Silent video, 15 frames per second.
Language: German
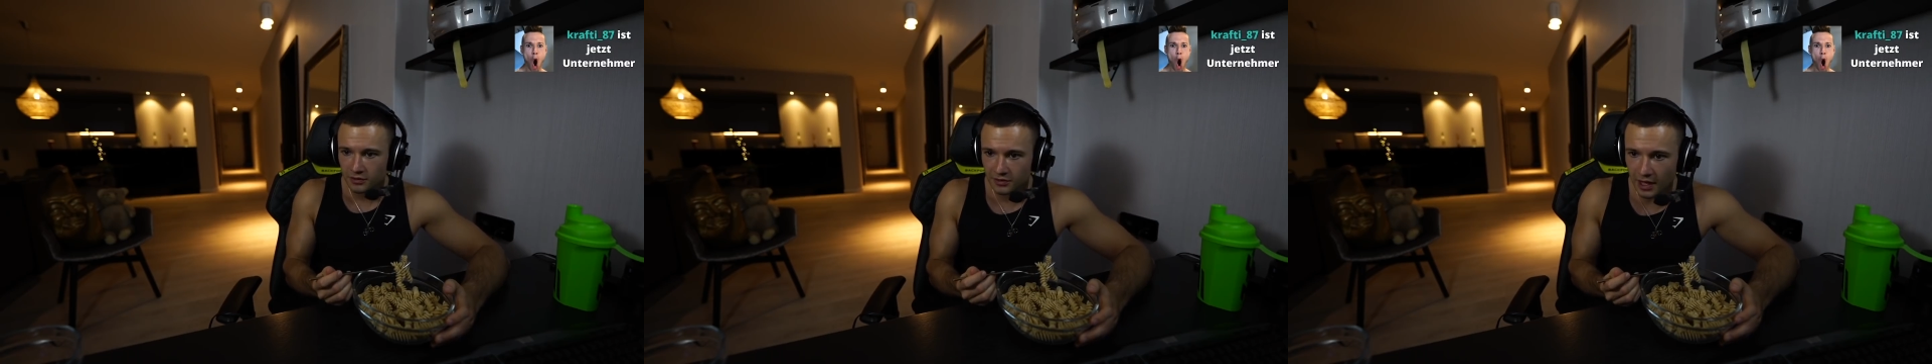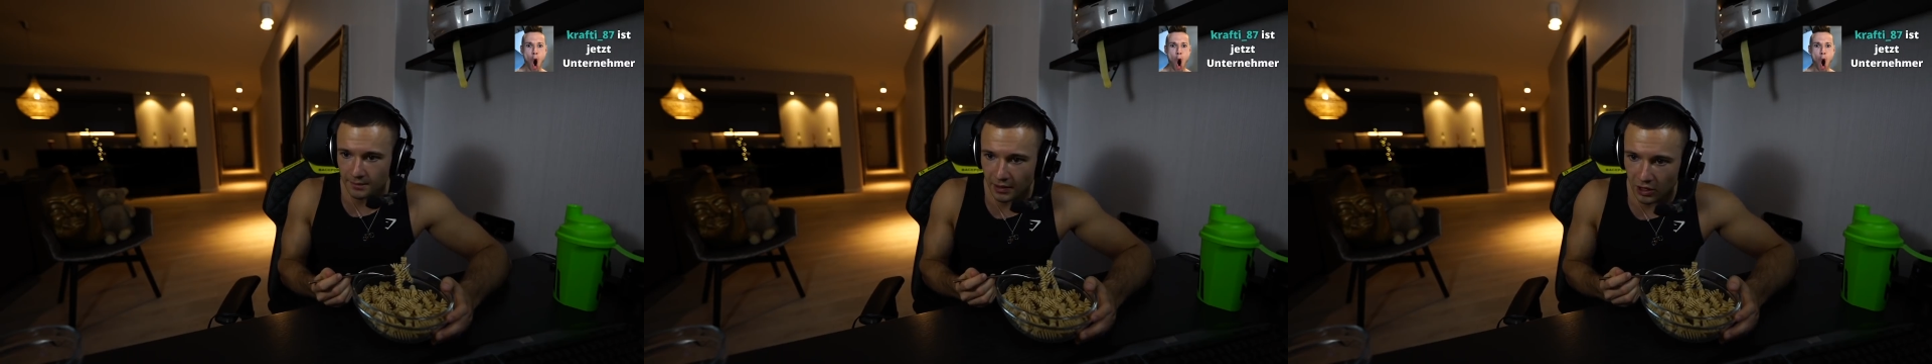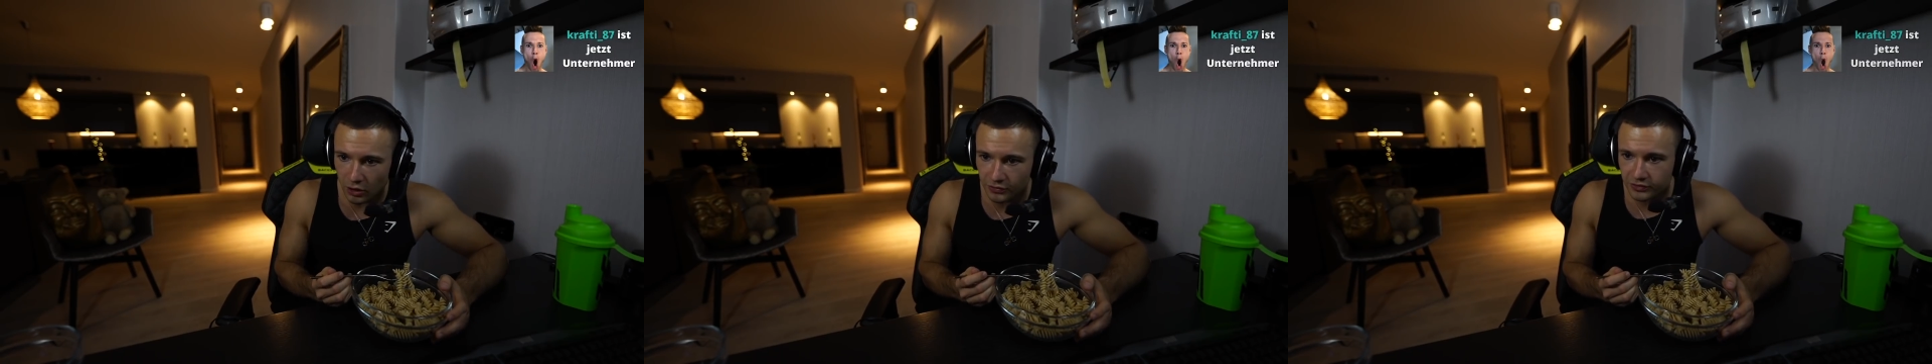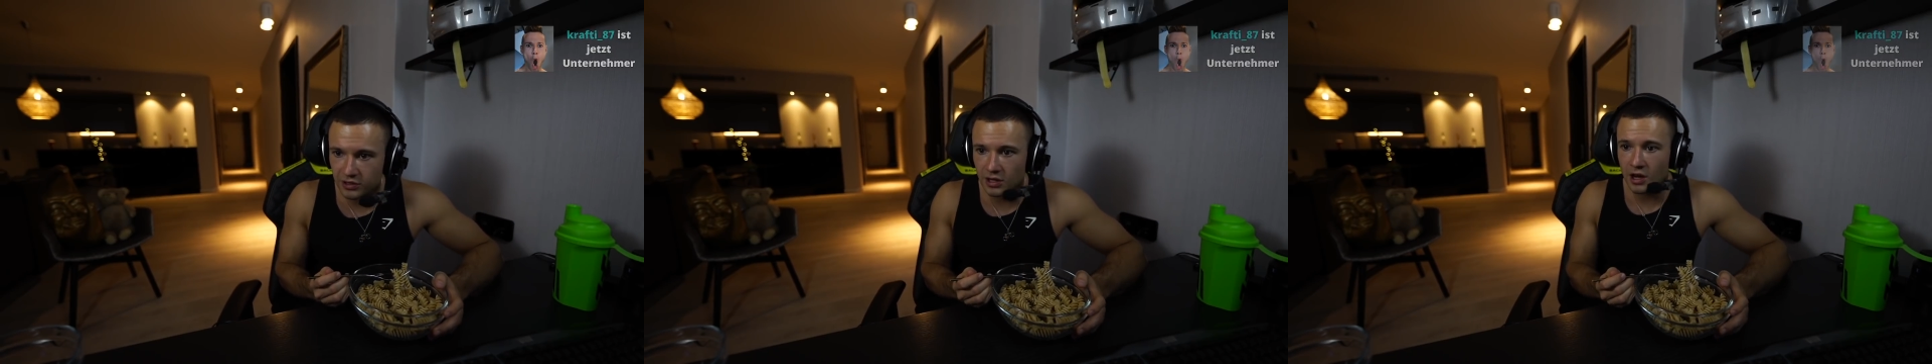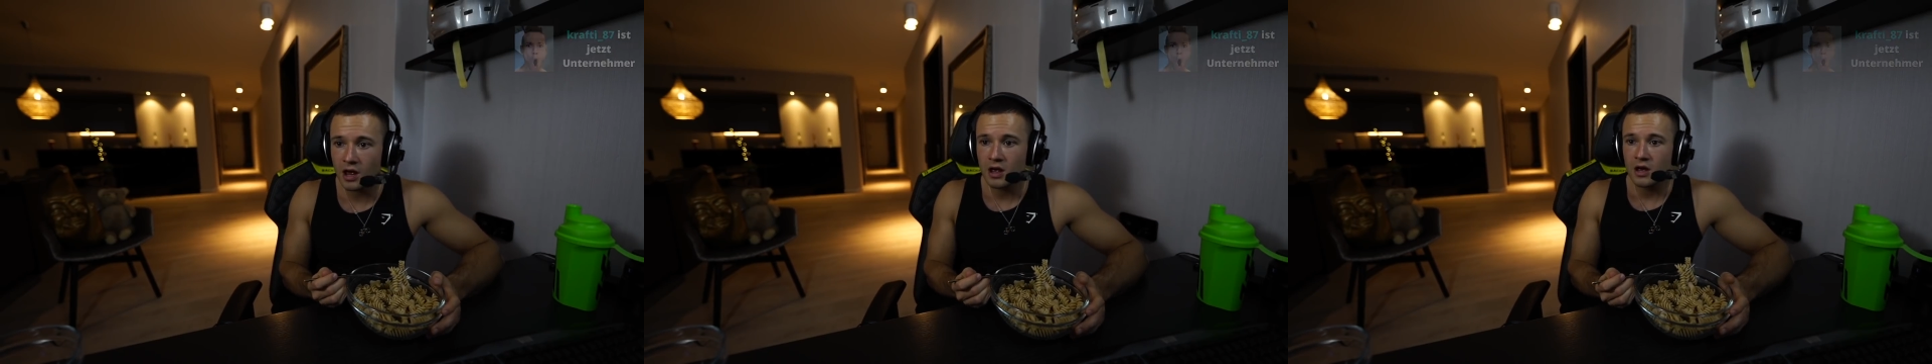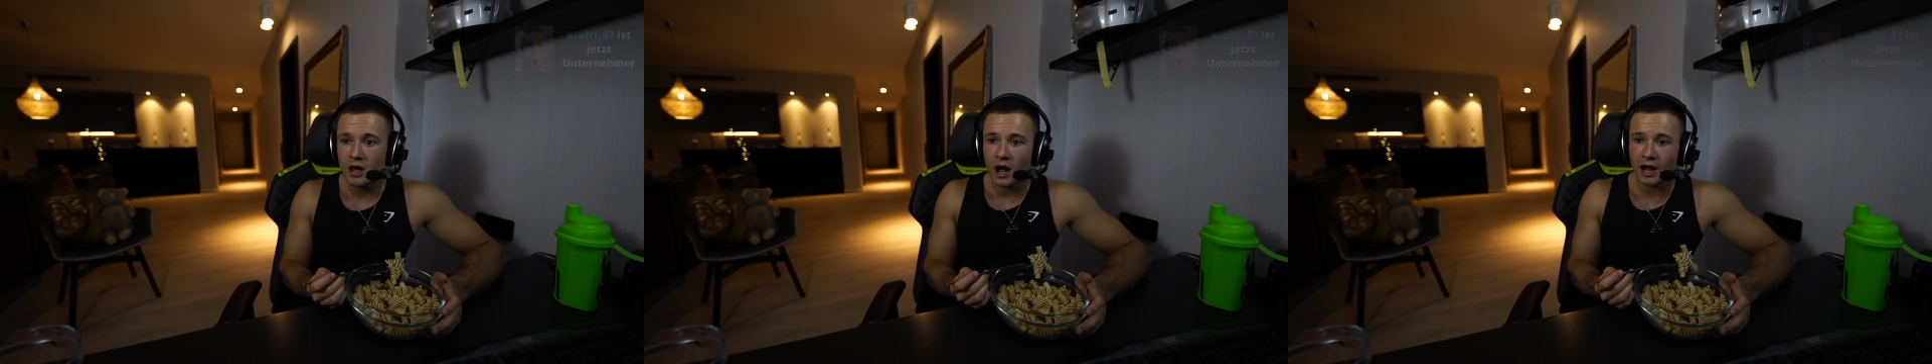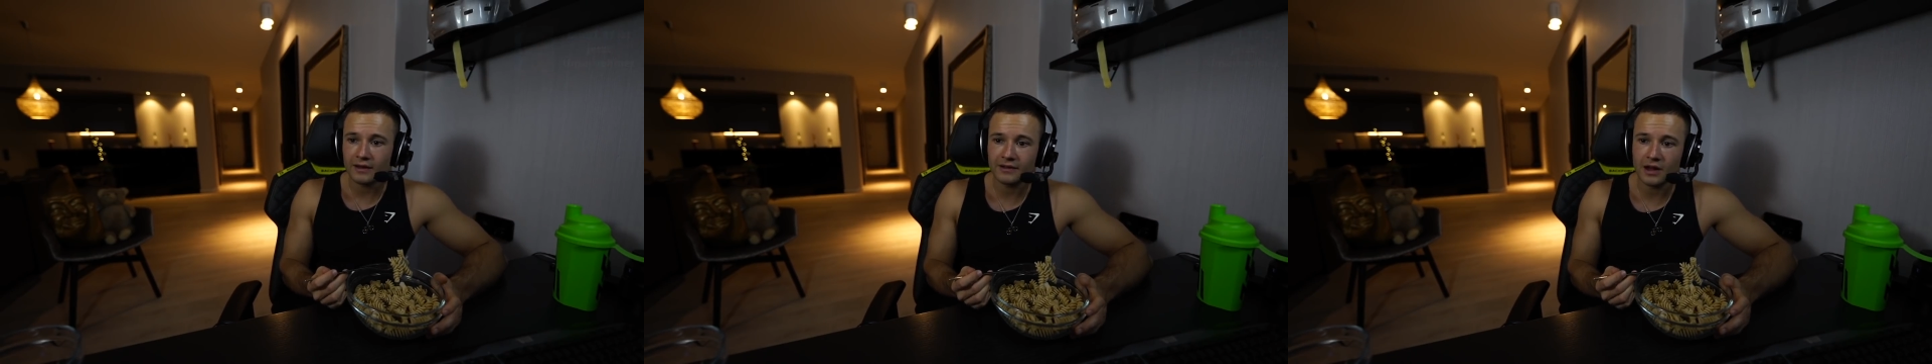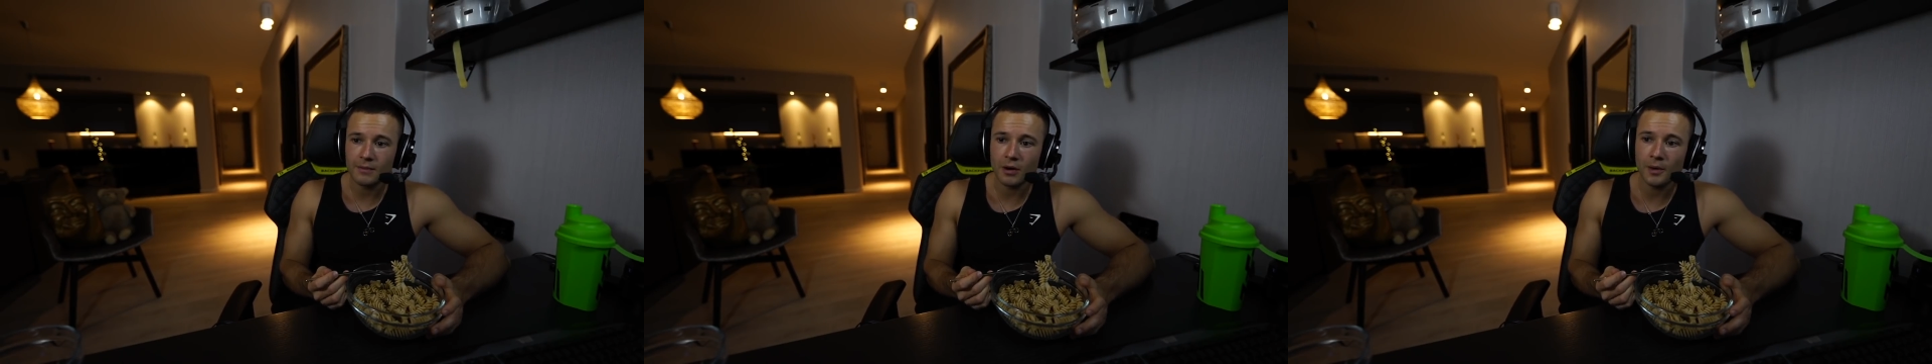Denn Palowski hat
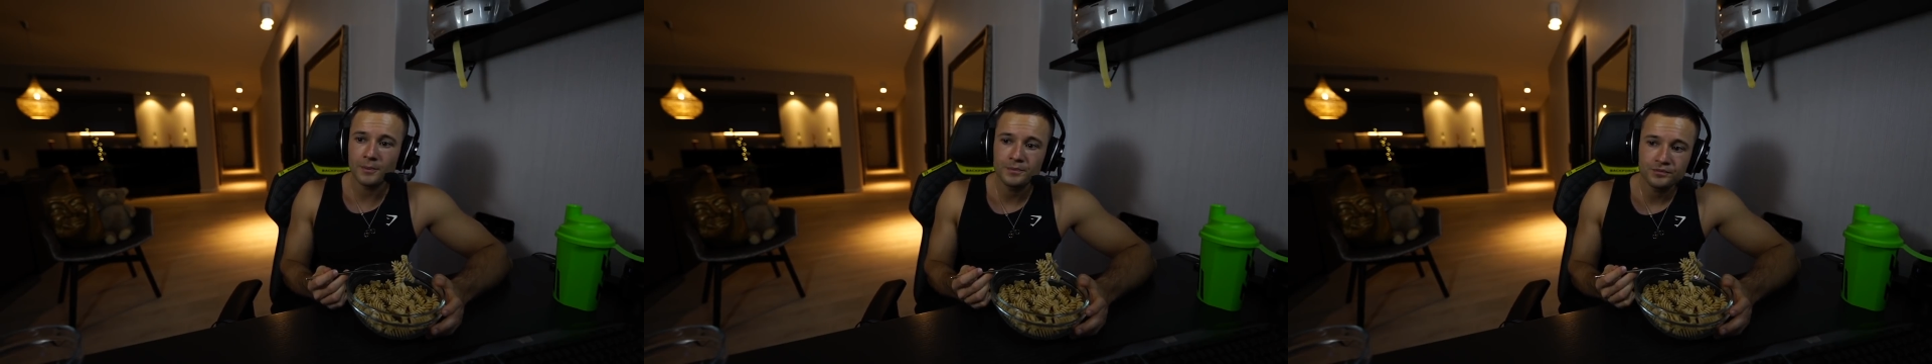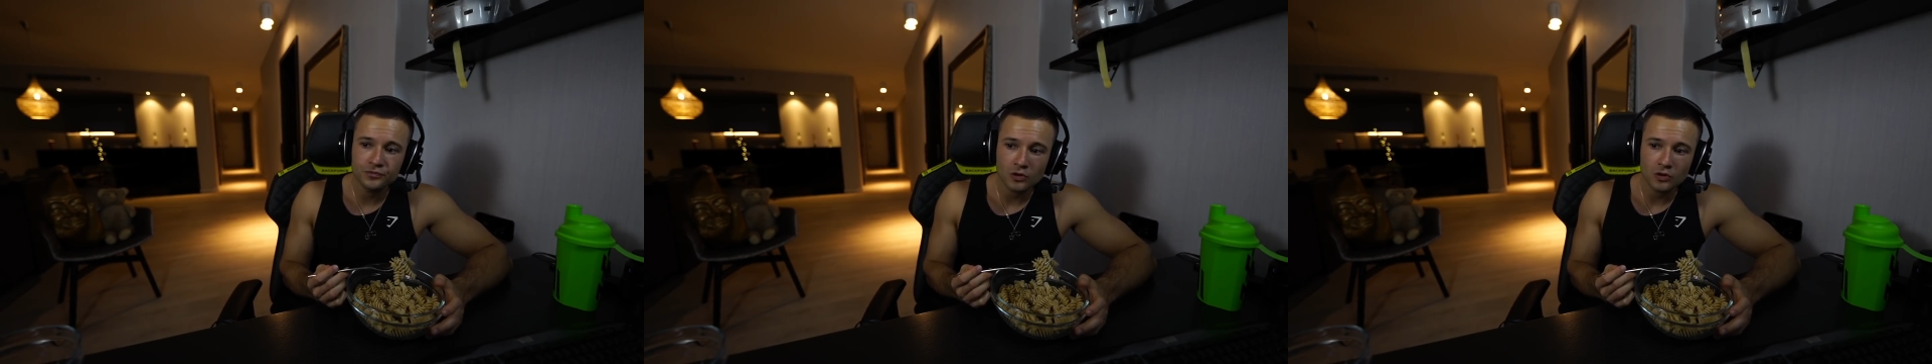selber